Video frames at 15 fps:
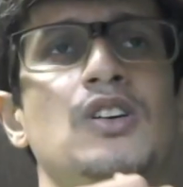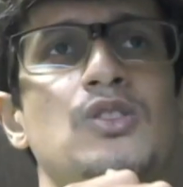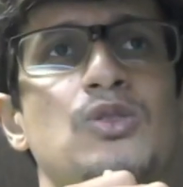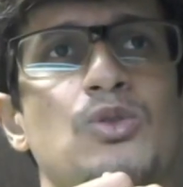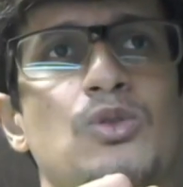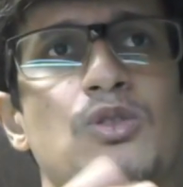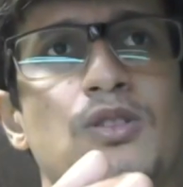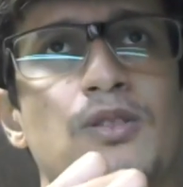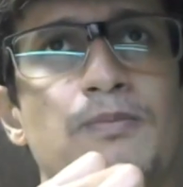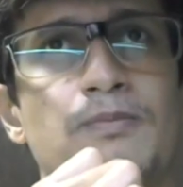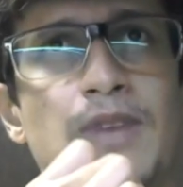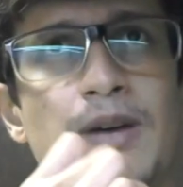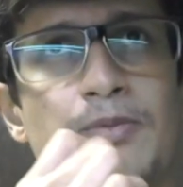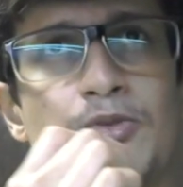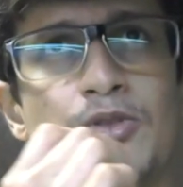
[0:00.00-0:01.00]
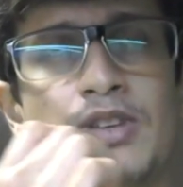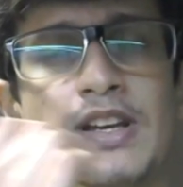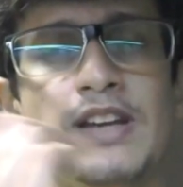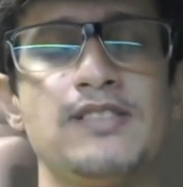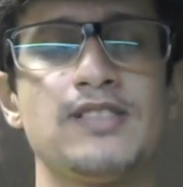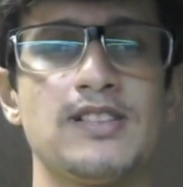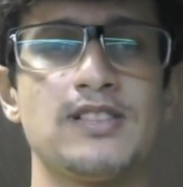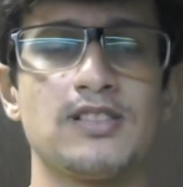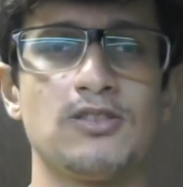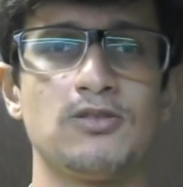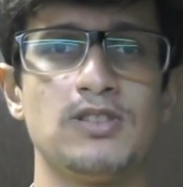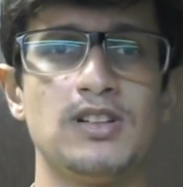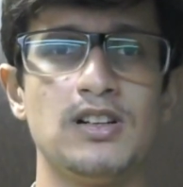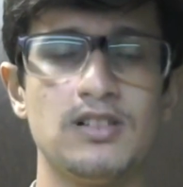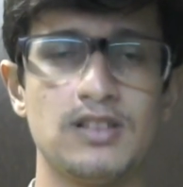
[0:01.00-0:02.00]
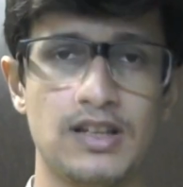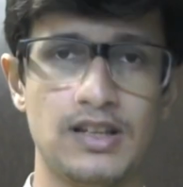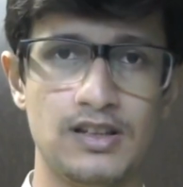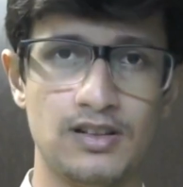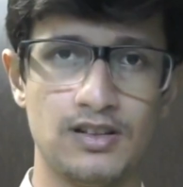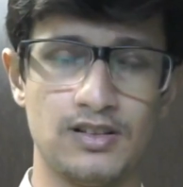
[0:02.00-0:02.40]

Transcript: तो मैं आपको यही सजेस्ट करूँगा कि